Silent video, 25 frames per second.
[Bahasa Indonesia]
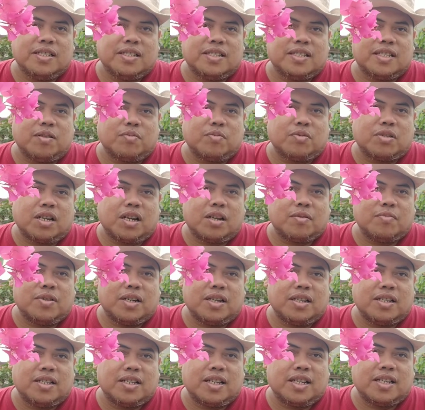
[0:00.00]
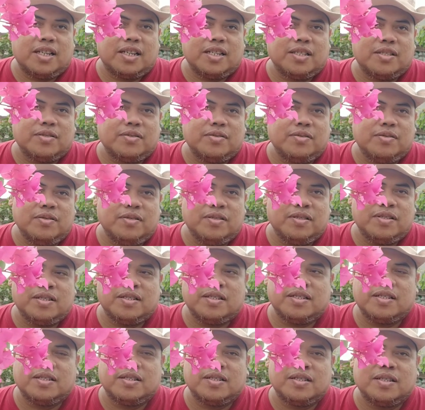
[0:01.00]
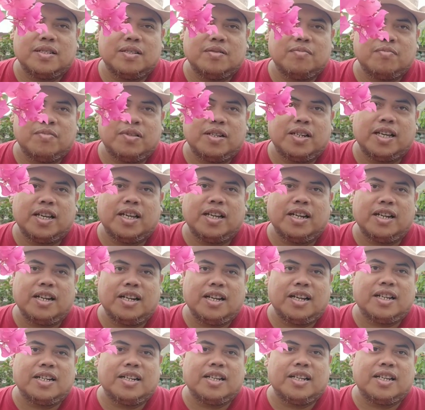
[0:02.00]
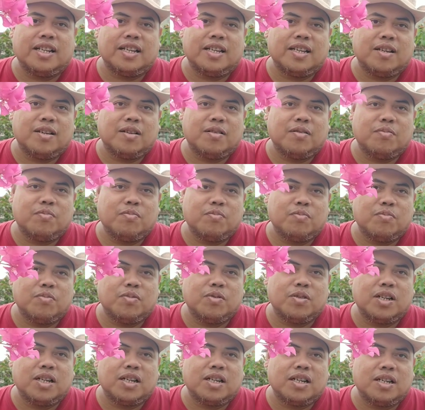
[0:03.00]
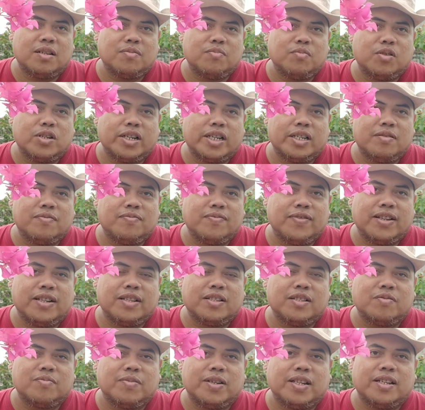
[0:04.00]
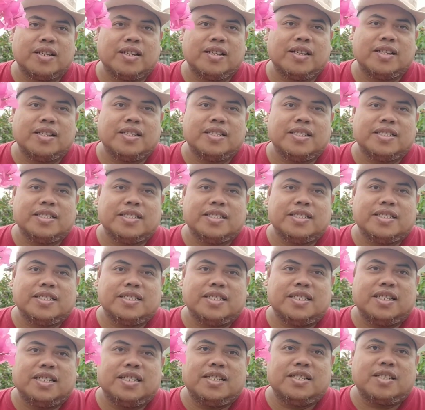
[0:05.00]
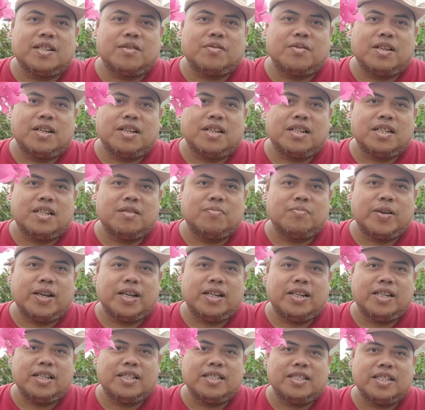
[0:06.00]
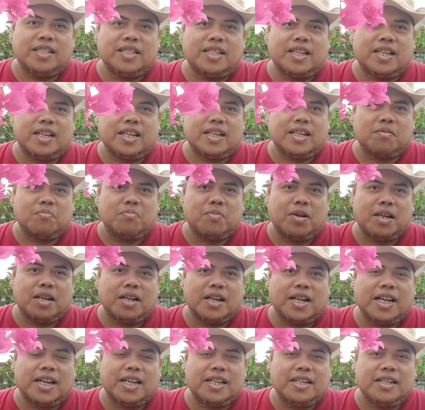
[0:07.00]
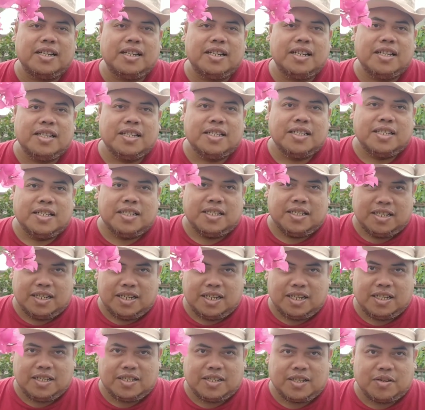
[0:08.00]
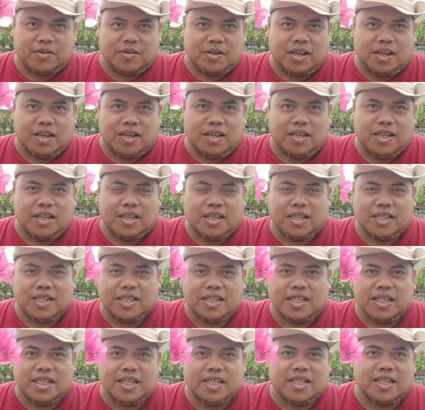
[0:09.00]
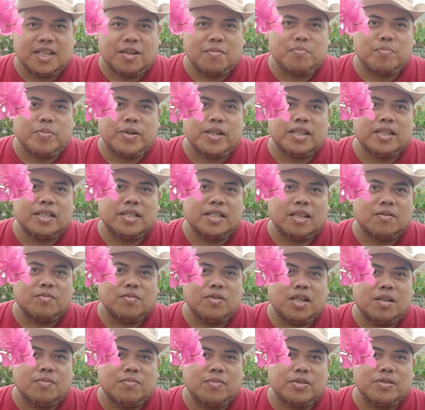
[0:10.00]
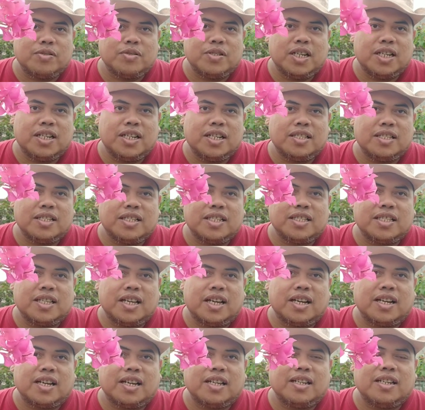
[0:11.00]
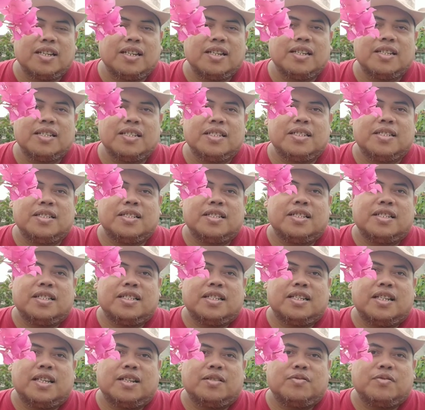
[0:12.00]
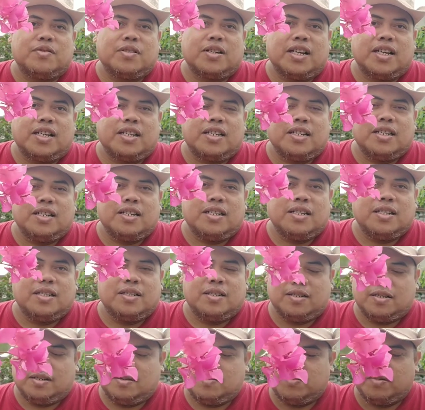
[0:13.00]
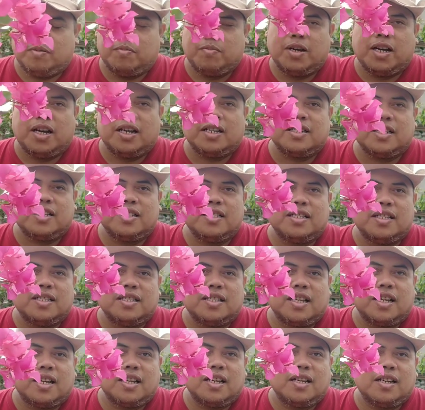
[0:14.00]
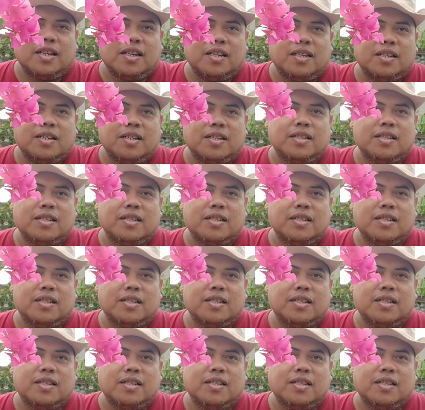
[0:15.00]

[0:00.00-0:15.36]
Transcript: subscriber saya itu benar adalah bunga bougainville sobat jadi insya Allah ke depan nanti saya kembangkan dan insya Allah di samping tabu lampau juga nanti kita akan lakukan pembahasan tentang